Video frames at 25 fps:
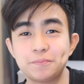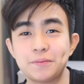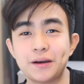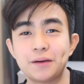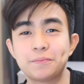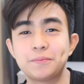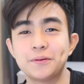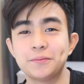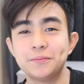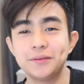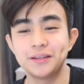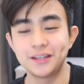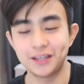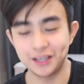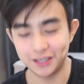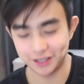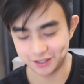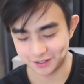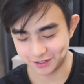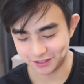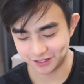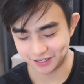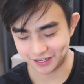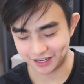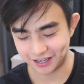ipapamigay
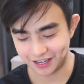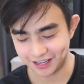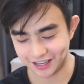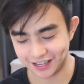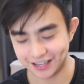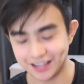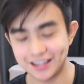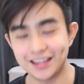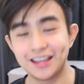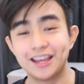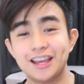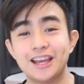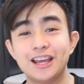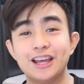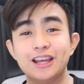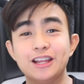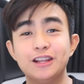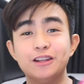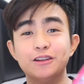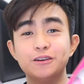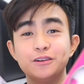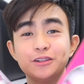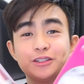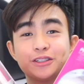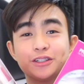ko na
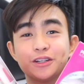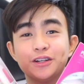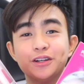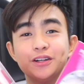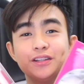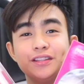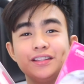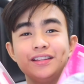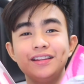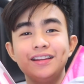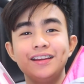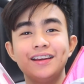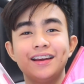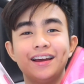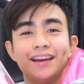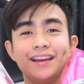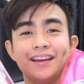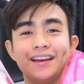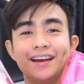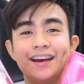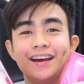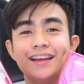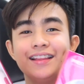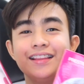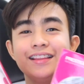lotion.
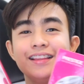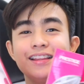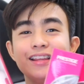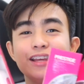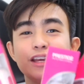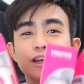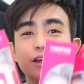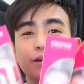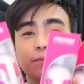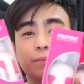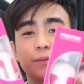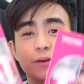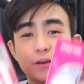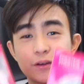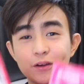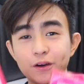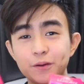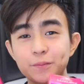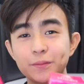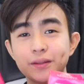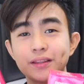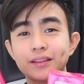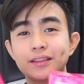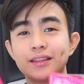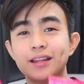Ayan.
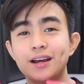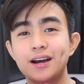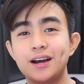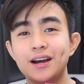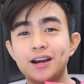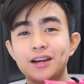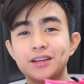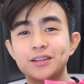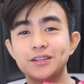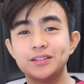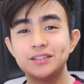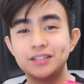Mag-comment lang kayo